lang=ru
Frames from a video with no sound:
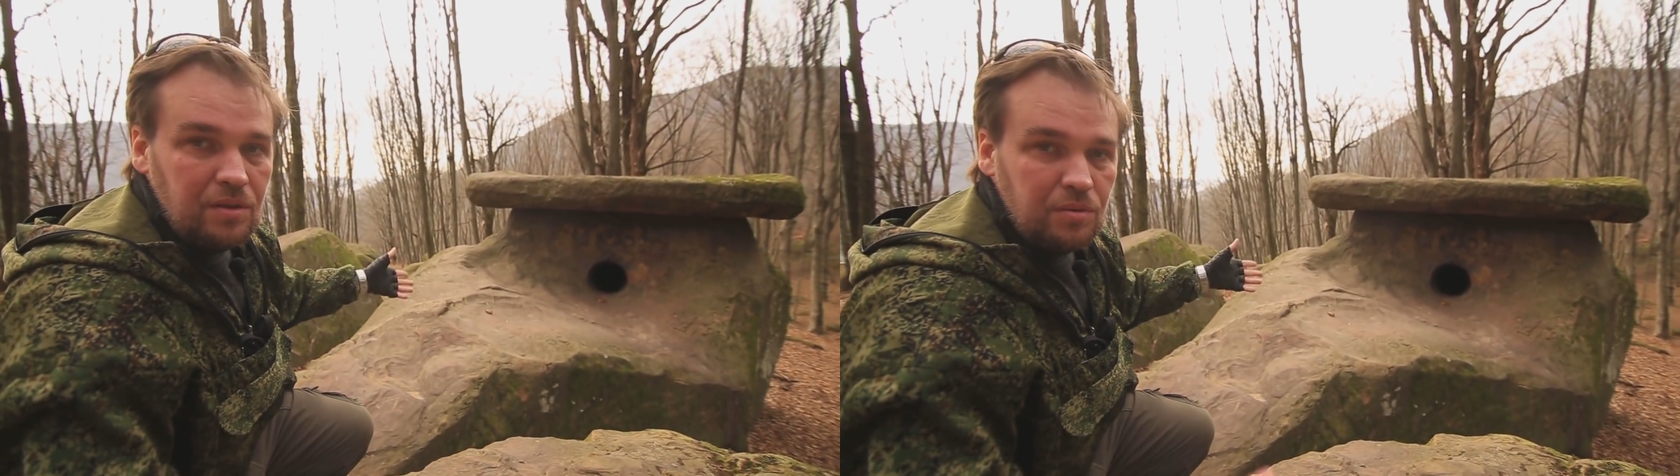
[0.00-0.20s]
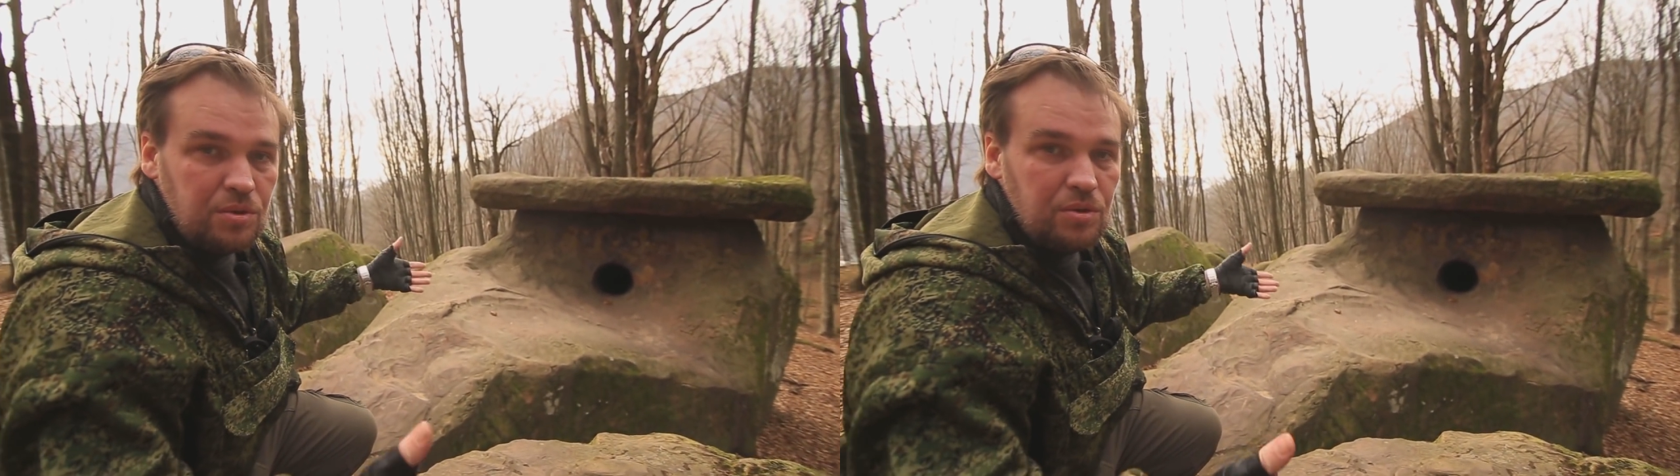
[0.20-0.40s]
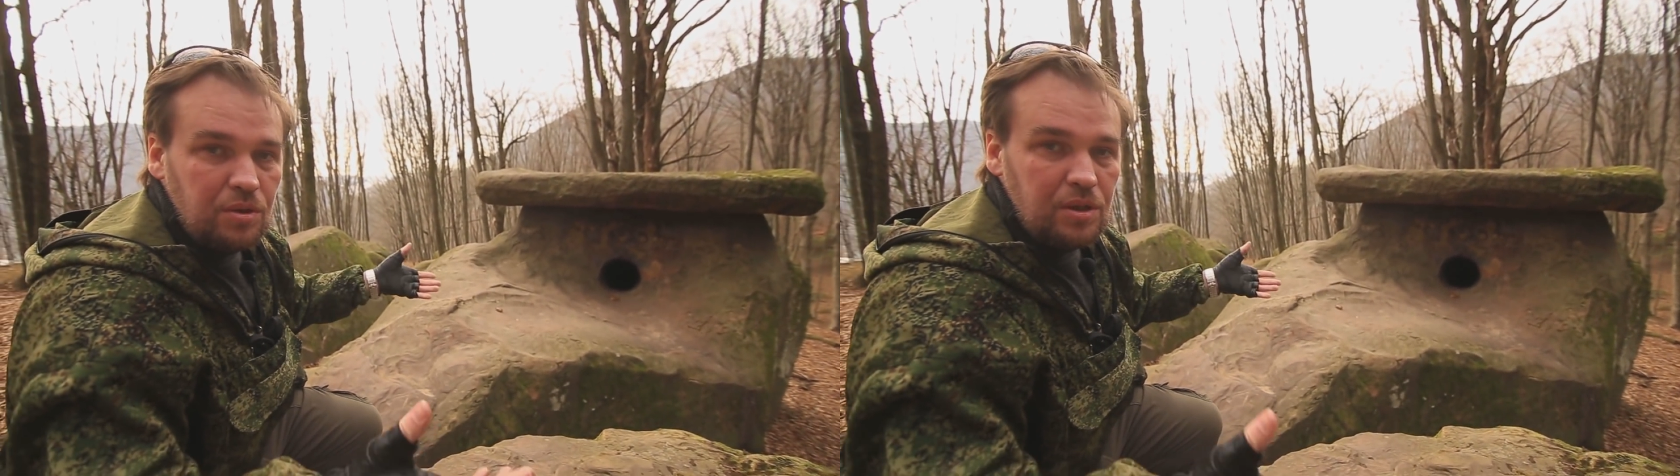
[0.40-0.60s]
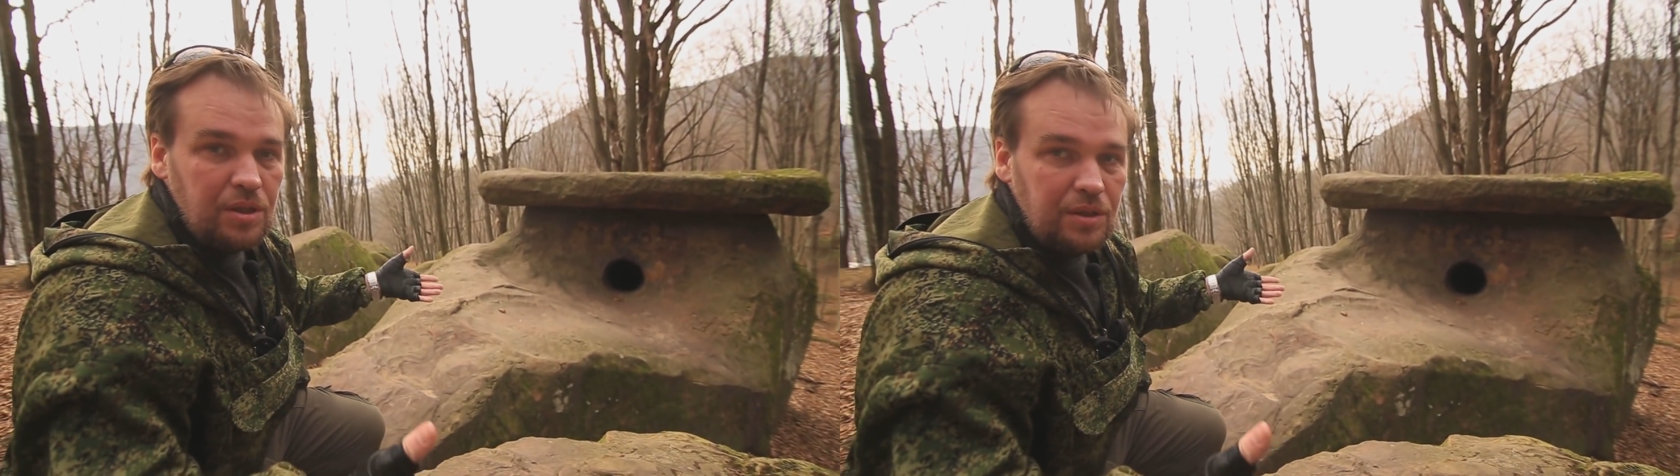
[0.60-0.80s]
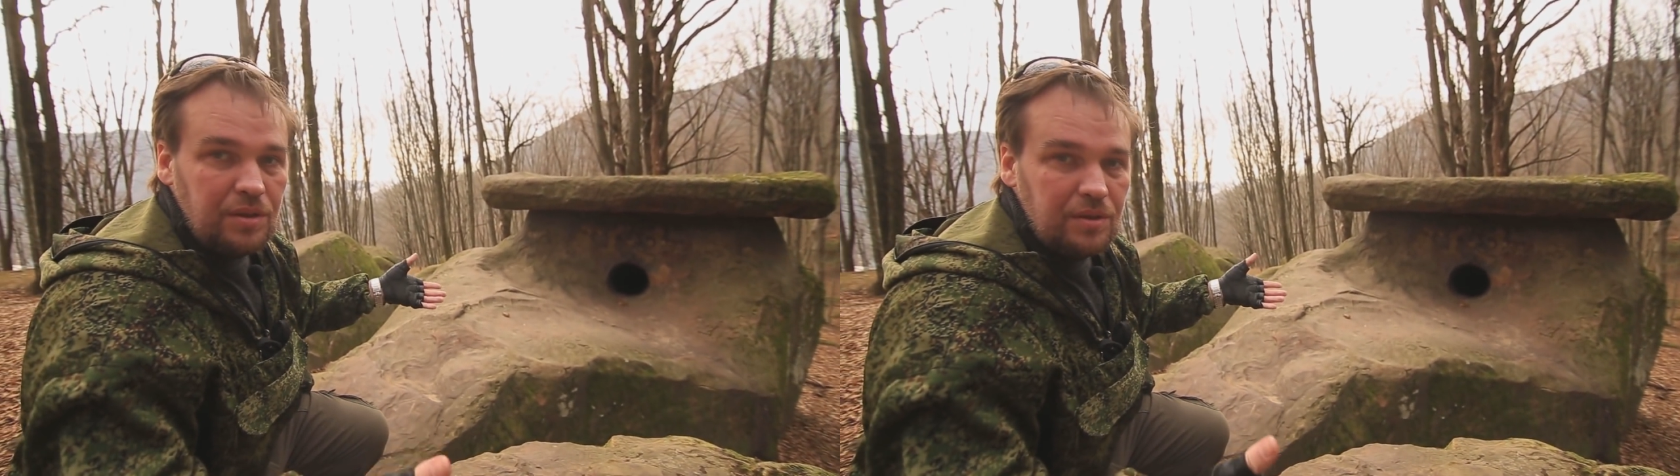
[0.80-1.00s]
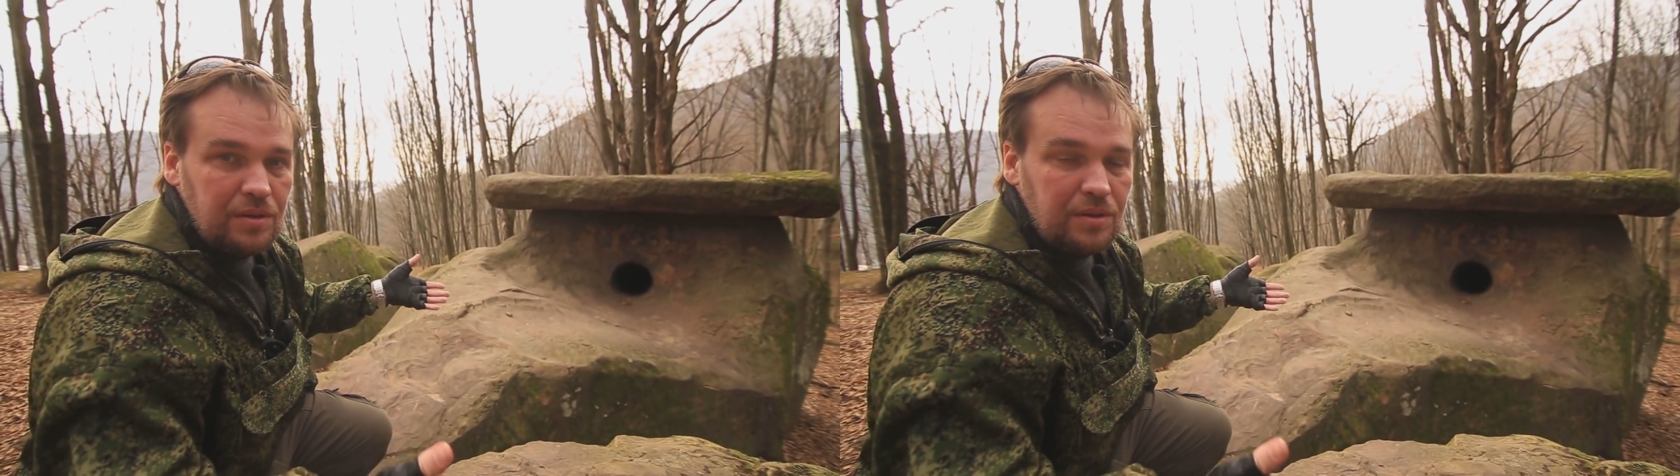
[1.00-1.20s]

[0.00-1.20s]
кусок глины,